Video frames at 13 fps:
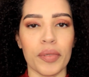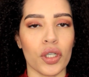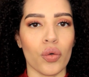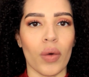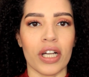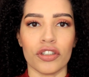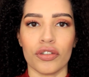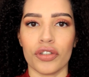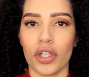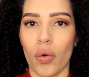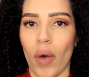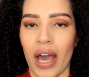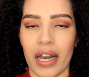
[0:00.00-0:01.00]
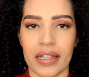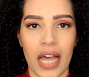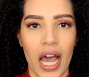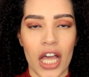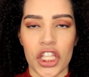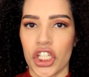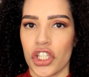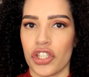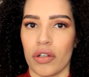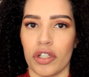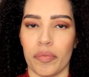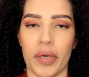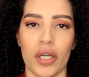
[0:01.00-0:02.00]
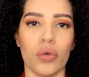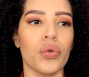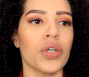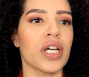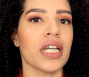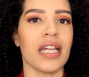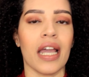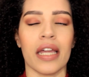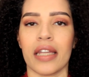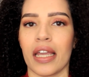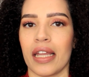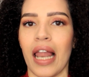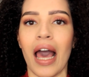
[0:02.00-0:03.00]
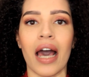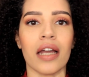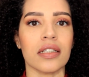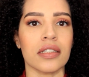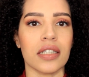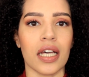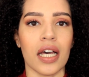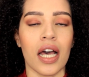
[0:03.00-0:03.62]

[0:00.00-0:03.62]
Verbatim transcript: per quanto riguarda accessori per unghie nail art